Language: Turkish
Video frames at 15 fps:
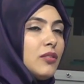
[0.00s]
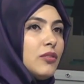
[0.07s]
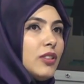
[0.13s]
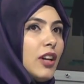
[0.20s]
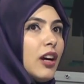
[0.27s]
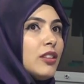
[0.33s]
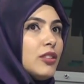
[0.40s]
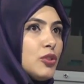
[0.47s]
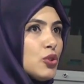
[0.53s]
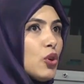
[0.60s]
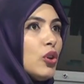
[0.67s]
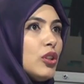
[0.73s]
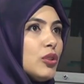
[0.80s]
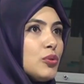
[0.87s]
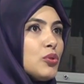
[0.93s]
yani
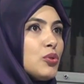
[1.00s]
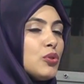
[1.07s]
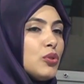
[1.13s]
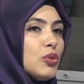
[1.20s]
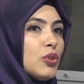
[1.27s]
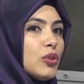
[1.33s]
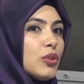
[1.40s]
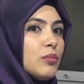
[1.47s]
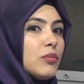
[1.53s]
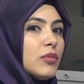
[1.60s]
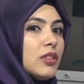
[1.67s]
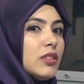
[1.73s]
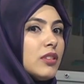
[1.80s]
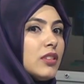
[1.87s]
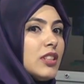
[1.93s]
şöyle düşünüyorum,
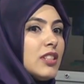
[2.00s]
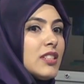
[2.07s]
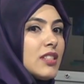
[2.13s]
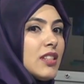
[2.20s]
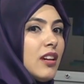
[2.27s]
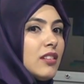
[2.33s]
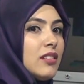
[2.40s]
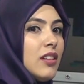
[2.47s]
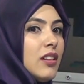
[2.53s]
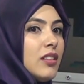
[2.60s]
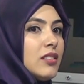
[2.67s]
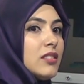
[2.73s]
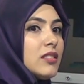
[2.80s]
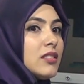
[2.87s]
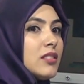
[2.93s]
e,
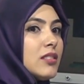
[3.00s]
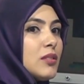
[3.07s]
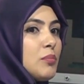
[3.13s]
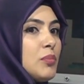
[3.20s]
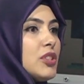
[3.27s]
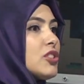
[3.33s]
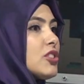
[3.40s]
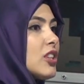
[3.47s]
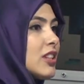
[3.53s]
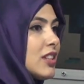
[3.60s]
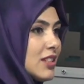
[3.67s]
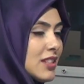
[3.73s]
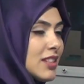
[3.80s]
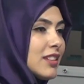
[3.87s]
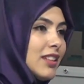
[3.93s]
insanlar e, bir şeyi
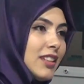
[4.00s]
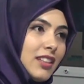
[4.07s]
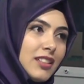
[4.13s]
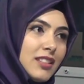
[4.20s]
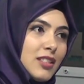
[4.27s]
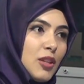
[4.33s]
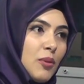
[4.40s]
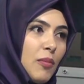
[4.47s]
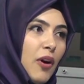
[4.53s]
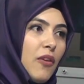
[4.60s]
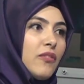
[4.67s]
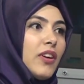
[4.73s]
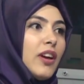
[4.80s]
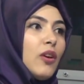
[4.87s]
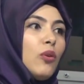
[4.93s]
istedikleri
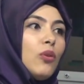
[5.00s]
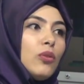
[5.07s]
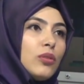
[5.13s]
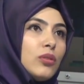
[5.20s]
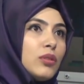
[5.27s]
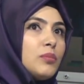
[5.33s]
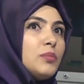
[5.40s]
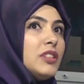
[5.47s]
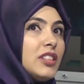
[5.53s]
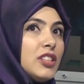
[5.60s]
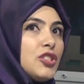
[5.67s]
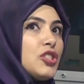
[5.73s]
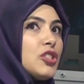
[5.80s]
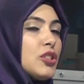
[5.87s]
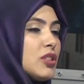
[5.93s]
zaman ve e, bir
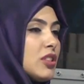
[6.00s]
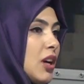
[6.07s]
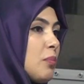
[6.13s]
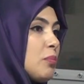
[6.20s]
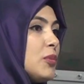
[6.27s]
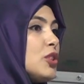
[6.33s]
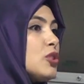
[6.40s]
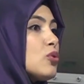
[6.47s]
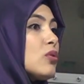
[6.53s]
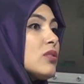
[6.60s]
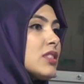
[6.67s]
işi yapmayı çok